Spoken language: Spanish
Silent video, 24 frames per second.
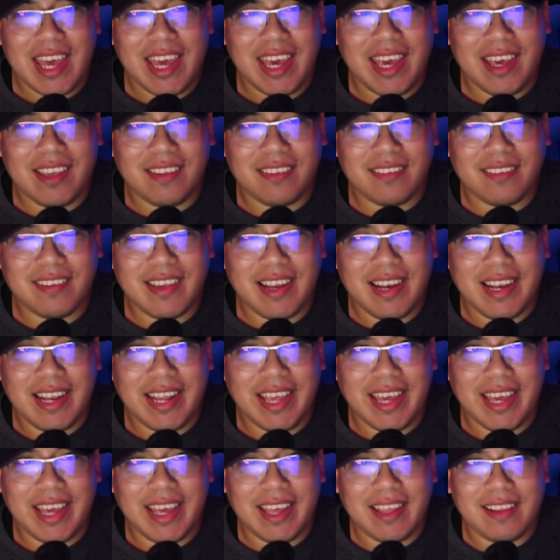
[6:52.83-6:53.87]
es el
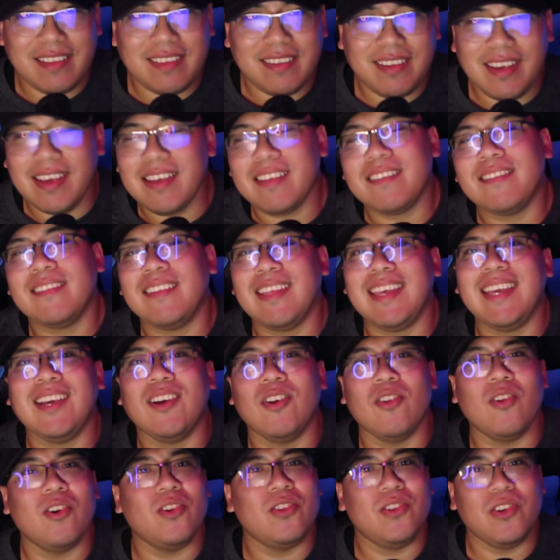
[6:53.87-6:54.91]
de TST
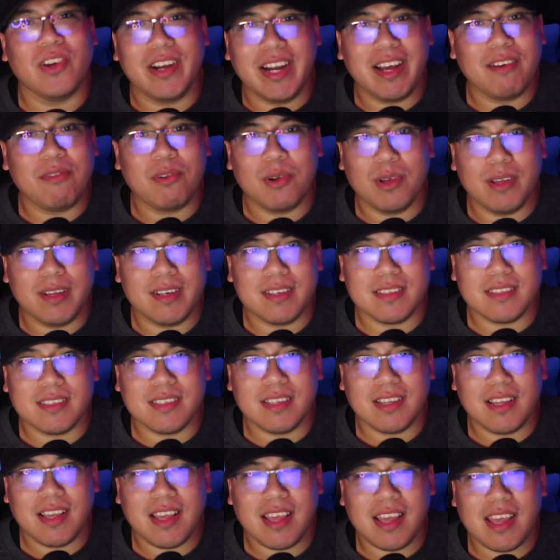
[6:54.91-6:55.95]
con los Jonas
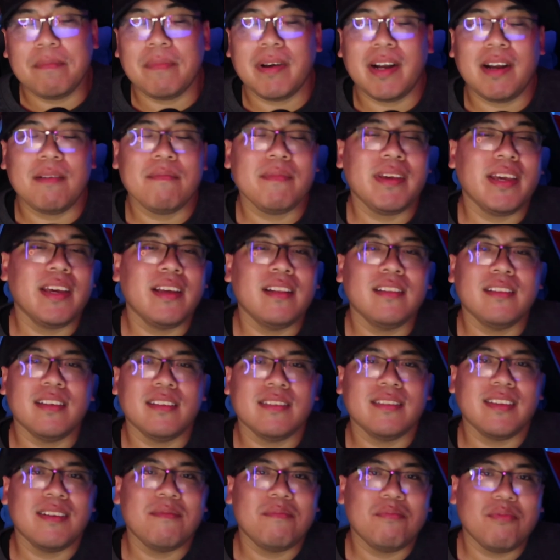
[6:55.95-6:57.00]
Brothers. Para mí el
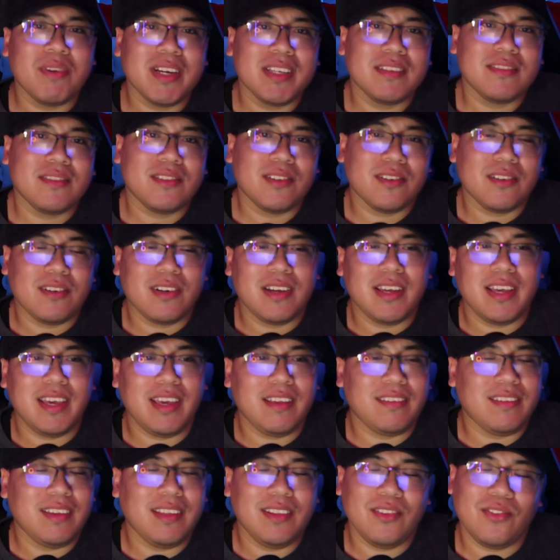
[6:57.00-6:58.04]
tercer puesto,
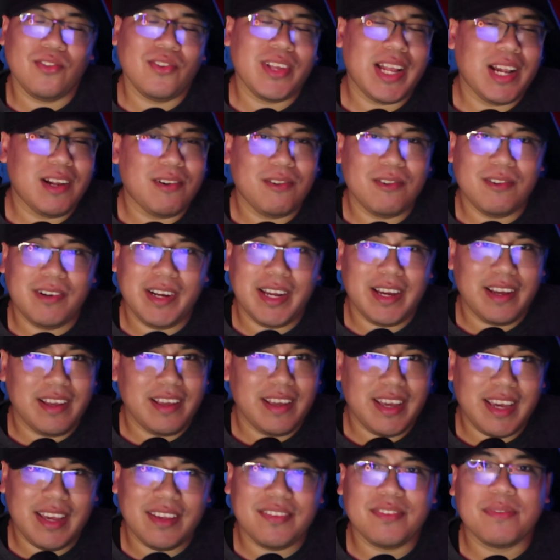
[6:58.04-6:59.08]
y sin duda alguna,
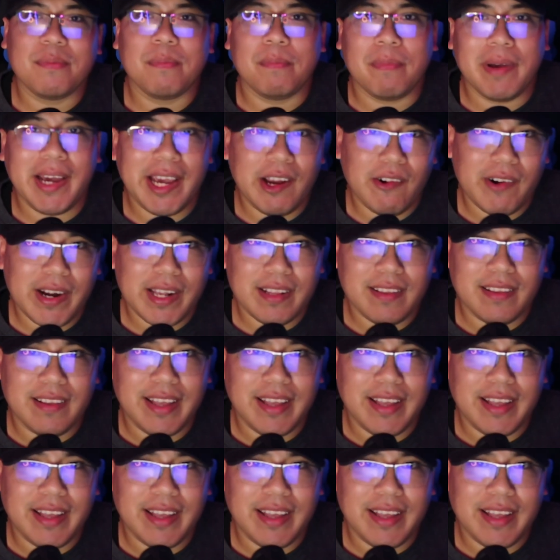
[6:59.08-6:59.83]
es Pirate